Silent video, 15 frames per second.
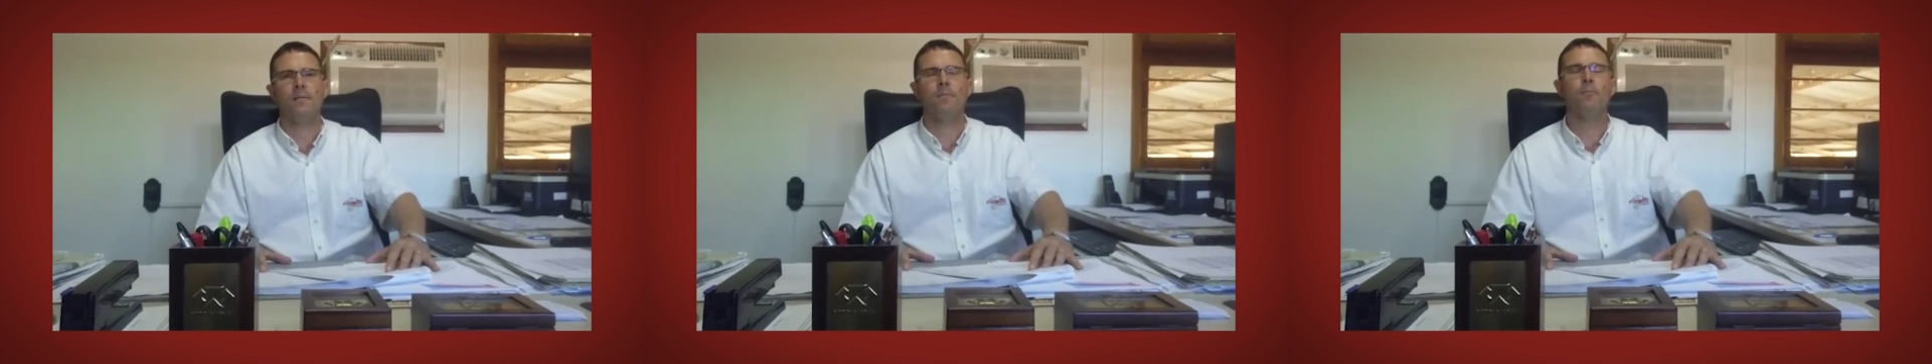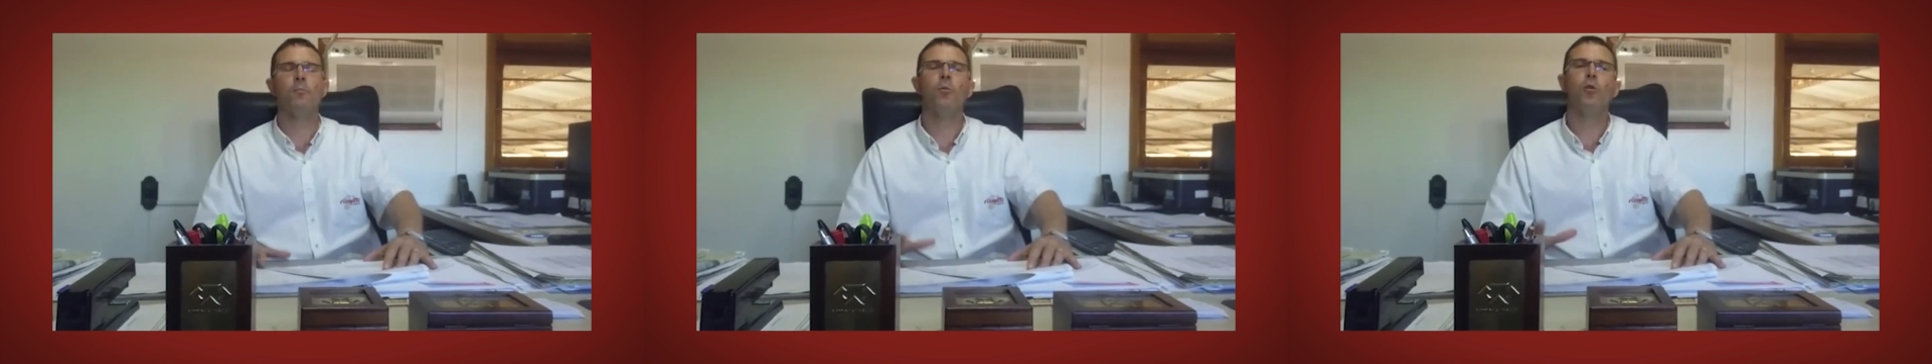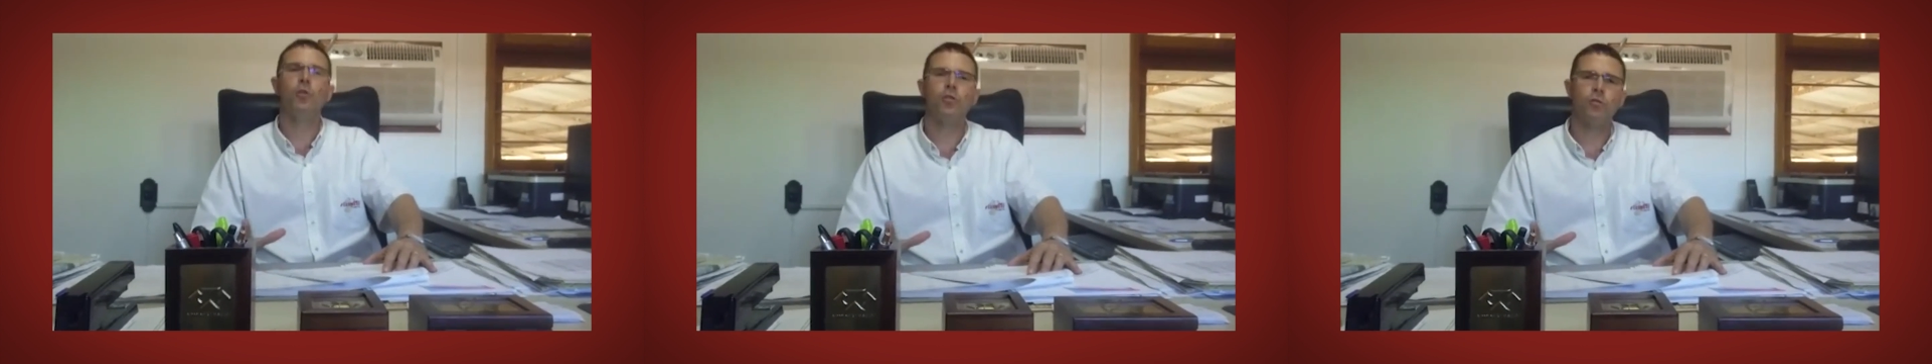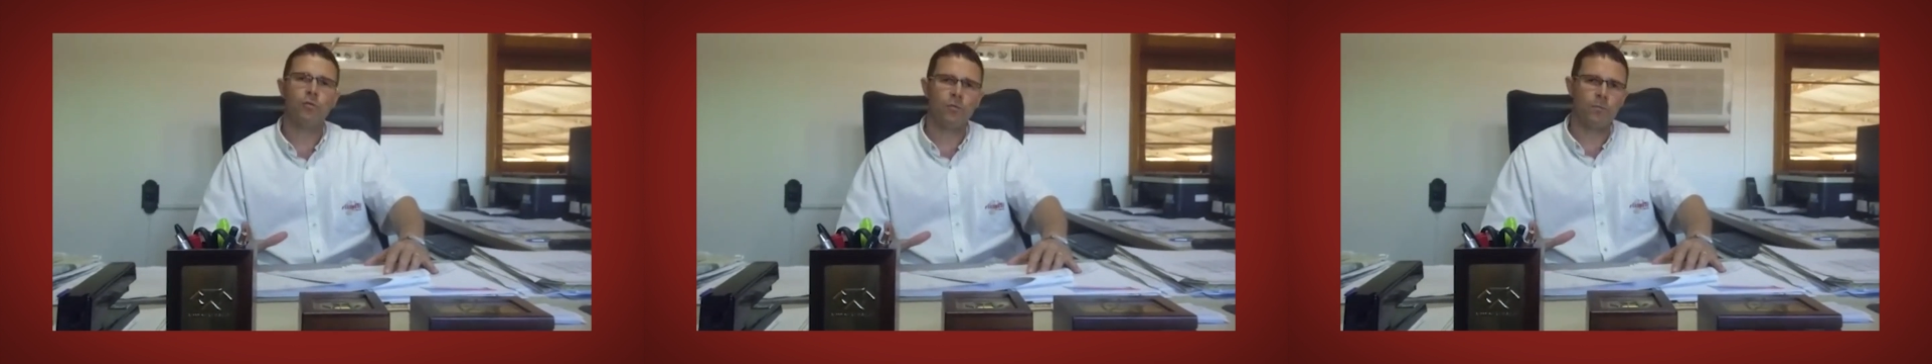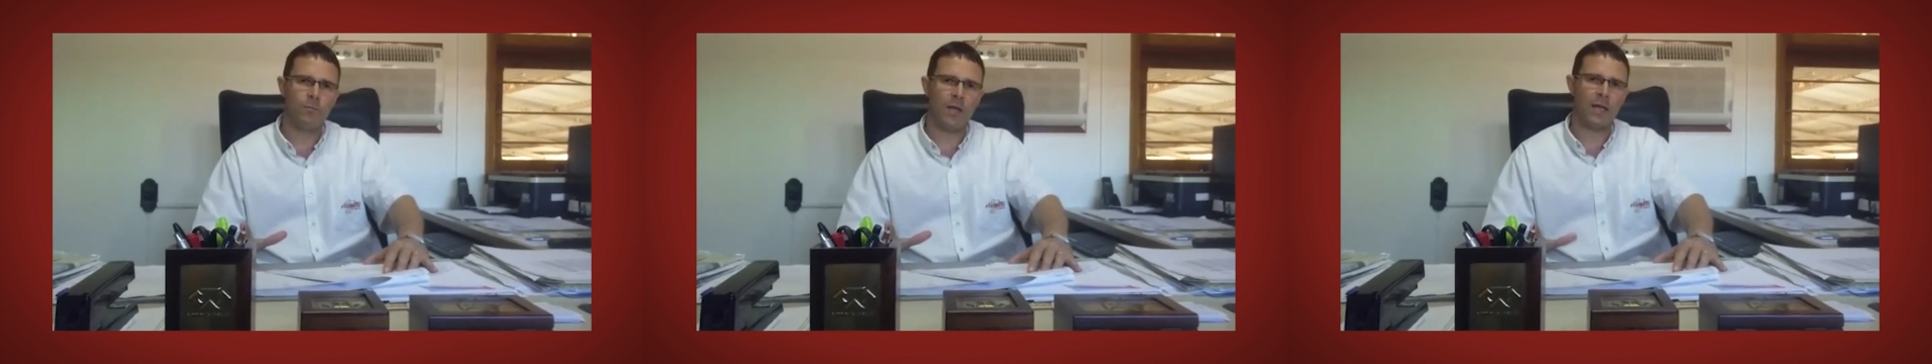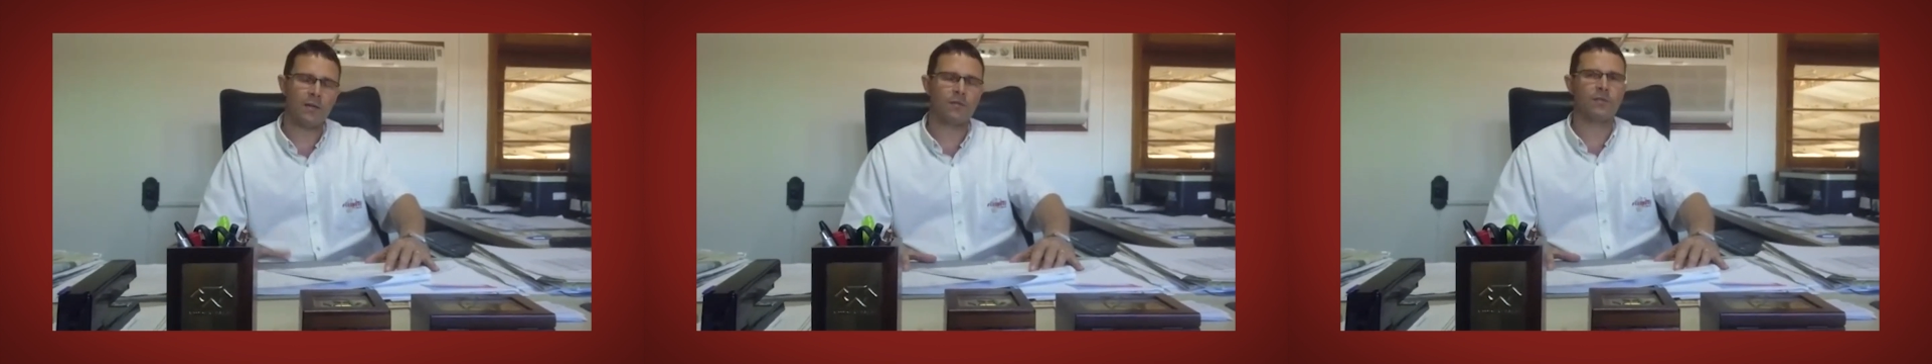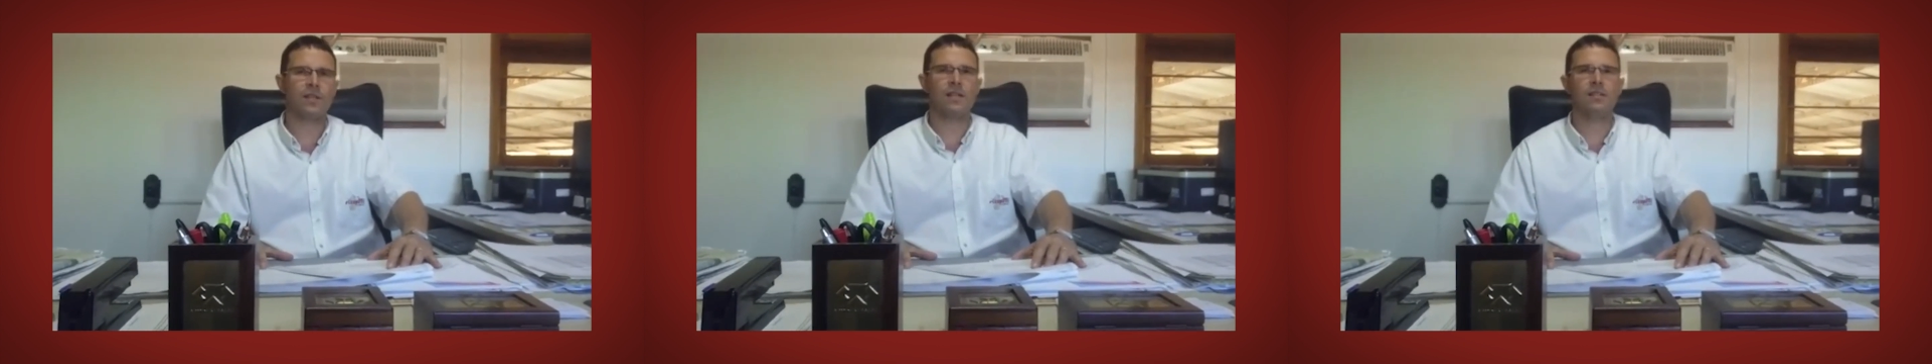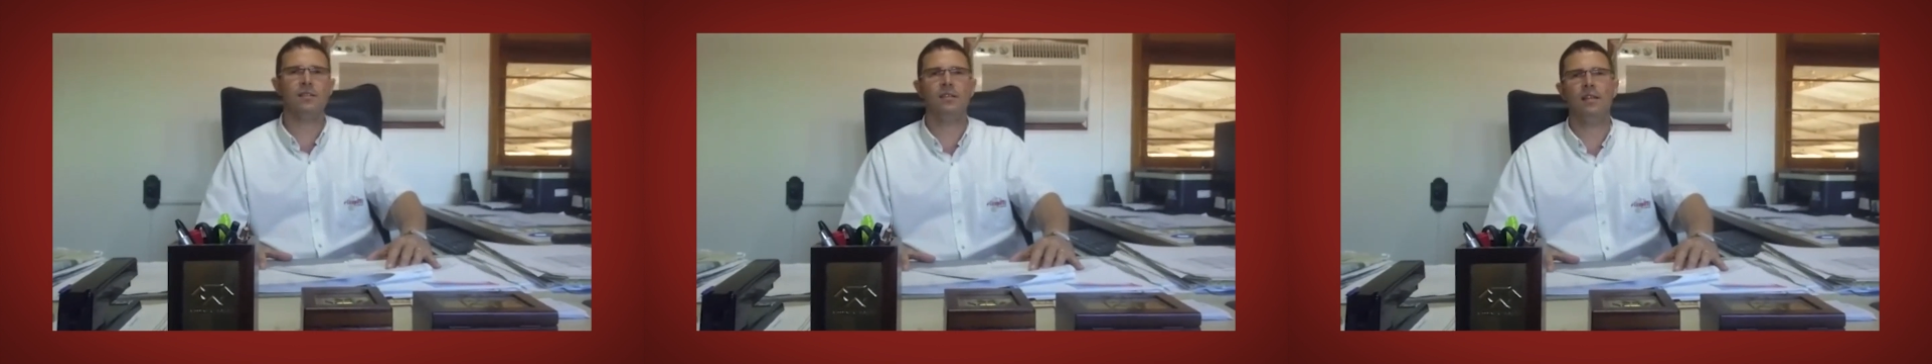muito menos
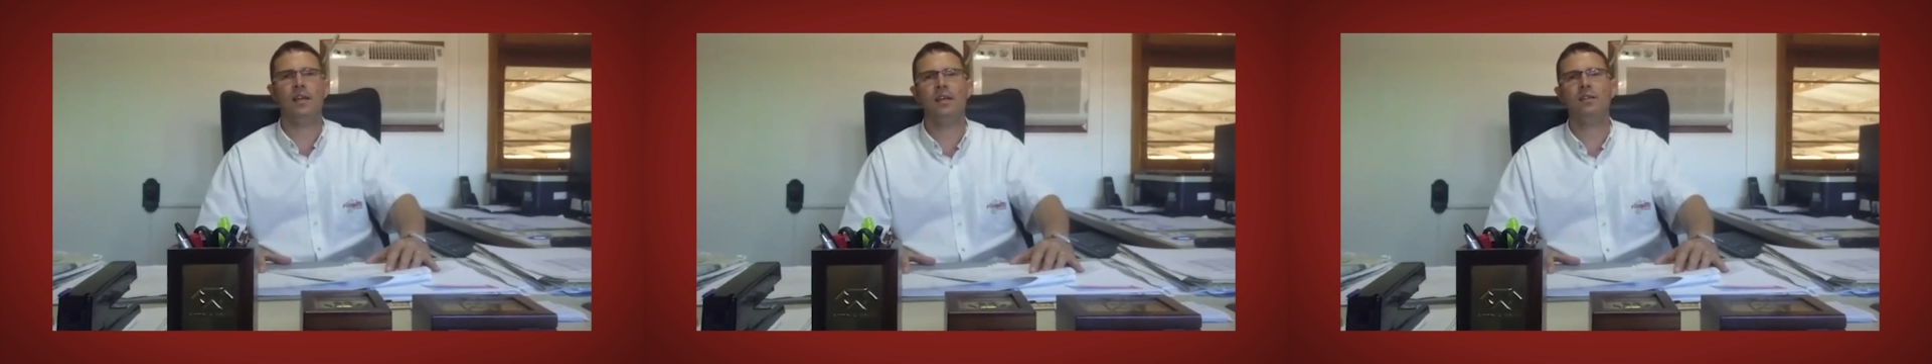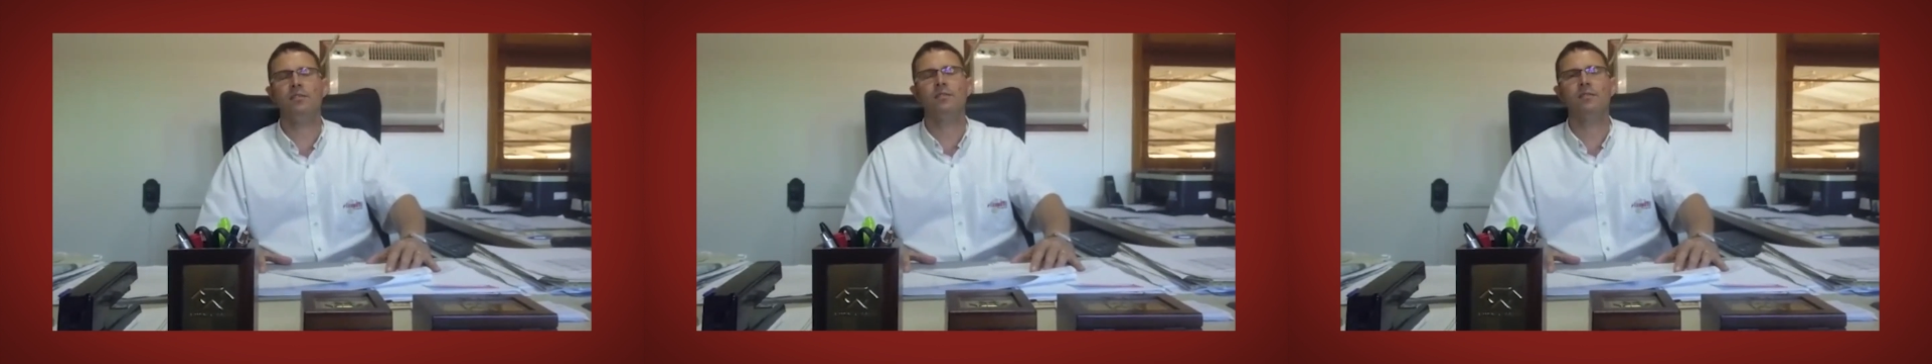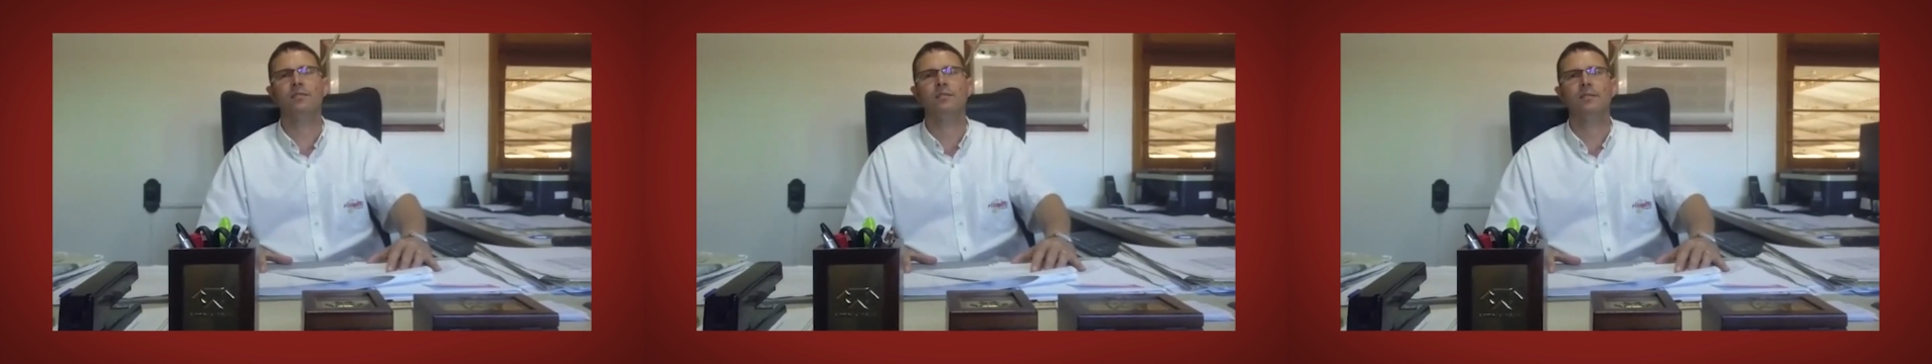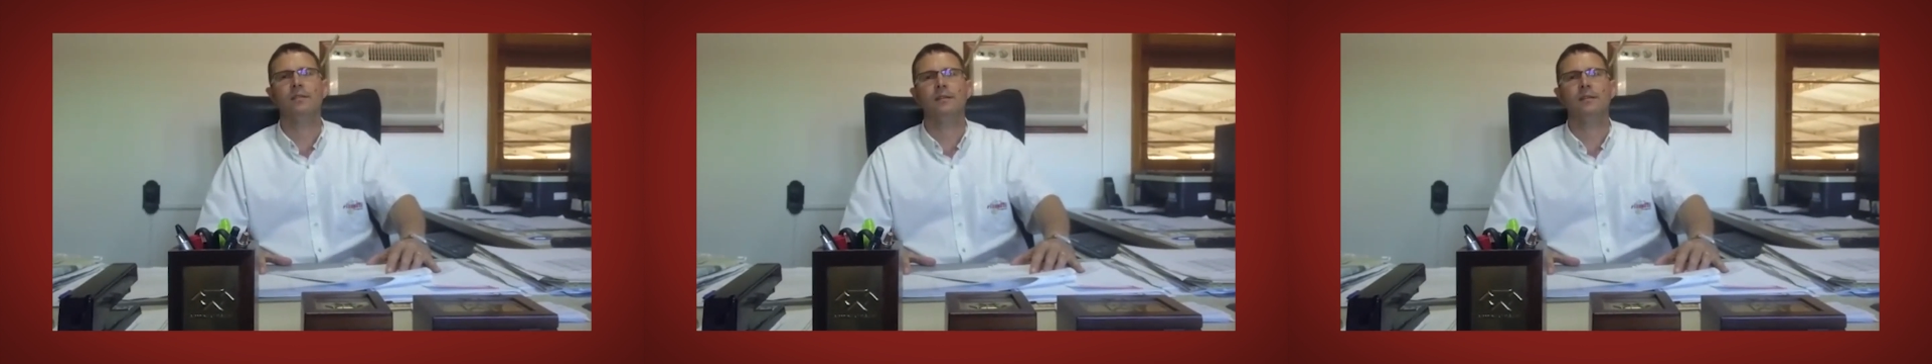acidentes,